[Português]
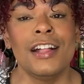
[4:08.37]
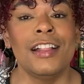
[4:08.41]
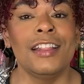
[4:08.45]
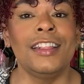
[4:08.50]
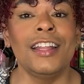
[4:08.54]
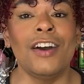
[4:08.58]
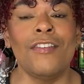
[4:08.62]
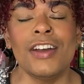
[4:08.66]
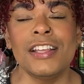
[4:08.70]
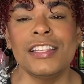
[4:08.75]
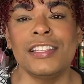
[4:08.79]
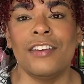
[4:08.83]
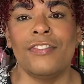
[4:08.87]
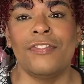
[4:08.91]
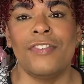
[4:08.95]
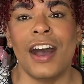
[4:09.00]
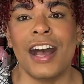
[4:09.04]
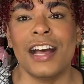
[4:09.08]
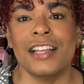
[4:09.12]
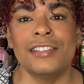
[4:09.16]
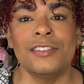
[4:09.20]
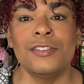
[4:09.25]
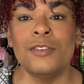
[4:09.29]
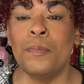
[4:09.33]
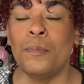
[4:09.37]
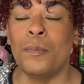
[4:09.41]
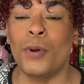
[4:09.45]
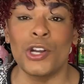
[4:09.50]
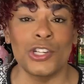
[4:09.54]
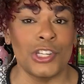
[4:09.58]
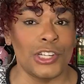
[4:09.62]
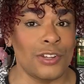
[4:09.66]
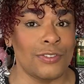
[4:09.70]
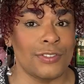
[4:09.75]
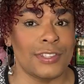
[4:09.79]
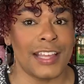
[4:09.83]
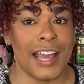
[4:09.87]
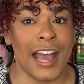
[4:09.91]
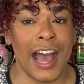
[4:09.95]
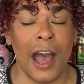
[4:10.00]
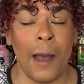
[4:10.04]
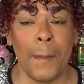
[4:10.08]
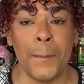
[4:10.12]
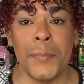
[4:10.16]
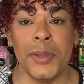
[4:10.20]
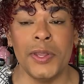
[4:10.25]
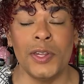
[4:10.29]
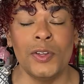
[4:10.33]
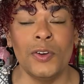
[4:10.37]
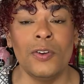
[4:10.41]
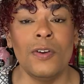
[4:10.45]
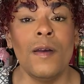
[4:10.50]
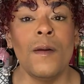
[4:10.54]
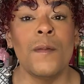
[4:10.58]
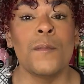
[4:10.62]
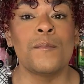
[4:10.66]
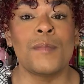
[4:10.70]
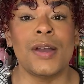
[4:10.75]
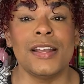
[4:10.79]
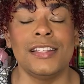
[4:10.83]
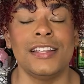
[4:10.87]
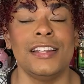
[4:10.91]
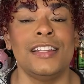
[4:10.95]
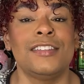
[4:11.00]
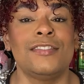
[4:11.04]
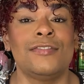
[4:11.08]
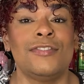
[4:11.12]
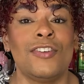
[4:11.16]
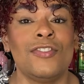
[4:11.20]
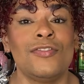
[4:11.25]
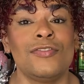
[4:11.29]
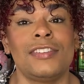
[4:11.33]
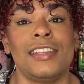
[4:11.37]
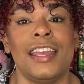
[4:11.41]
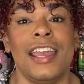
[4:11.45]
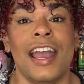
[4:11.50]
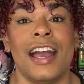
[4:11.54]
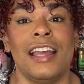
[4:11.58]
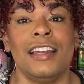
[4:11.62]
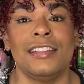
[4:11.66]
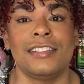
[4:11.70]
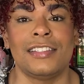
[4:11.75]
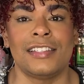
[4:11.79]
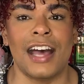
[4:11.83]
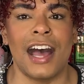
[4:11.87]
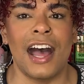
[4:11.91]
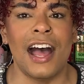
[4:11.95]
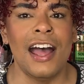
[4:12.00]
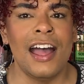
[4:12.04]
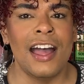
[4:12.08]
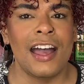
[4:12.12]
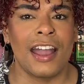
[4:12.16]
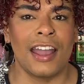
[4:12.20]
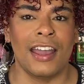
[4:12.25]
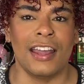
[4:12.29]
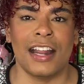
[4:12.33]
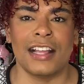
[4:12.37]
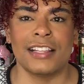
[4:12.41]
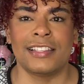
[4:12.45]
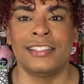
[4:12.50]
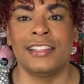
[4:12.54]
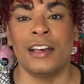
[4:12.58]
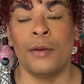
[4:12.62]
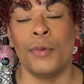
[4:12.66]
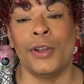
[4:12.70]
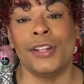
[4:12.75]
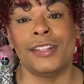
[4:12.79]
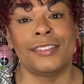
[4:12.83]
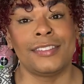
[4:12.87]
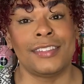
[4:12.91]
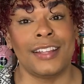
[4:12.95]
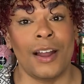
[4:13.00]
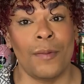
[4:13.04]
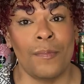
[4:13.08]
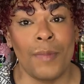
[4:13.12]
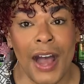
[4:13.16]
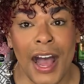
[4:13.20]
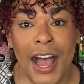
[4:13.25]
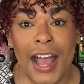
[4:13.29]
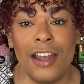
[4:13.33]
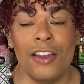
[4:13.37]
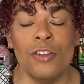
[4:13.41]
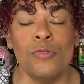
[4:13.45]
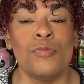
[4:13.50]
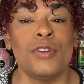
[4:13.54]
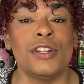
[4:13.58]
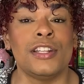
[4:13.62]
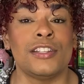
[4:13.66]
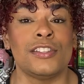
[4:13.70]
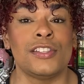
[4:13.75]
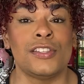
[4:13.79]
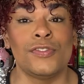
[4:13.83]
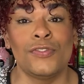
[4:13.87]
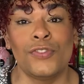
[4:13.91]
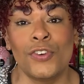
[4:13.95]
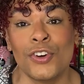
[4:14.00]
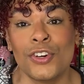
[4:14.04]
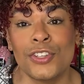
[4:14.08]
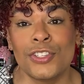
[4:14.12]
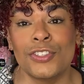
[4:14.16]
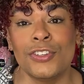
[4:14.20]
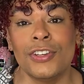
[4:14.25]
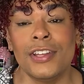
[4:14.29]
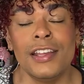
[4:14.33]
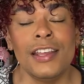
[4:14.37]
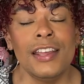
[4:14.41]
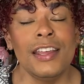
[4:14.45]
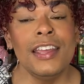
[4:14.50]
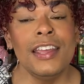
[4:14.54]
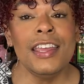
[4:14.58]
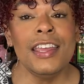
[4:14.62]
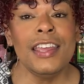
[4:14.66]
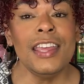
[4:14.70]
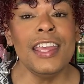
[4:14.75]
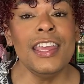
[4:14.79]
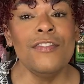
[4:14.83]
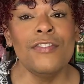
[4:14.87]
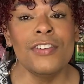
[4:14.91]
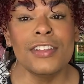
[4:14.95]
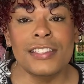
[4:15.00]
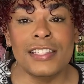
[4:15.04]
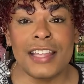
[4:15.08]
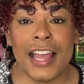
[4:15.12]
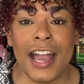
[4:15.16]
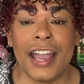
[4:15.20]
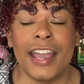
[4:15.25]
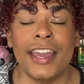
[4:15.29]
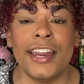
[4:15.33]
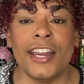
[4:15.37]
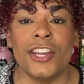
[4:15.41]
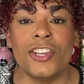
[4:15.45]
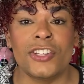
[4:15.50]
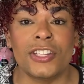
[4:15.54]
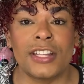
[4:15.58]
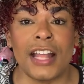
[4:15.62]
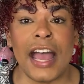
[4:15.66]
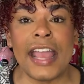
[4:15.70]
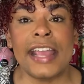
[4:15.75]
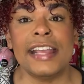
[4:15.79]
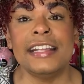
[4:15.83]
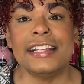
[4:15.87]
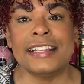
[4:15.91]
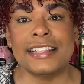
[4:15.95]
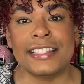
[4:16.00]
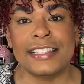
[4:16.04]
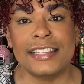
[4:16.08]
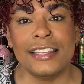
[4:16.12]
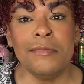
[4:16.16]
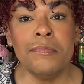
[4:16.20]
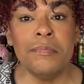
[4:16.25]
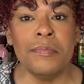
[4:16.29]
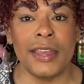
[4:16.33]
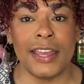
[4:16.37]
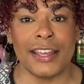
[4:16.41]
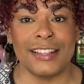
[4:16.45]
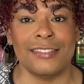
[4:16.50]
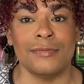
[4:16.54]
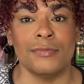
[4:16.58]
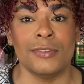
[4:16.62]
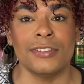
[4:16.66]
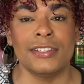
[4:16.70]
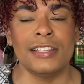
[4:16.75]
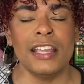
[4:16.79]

Não vai ser fácil, pode não ser rápido, mas eles vão se realizar graças a muito trabalho, muito esforço e você acreditar em si mesmo.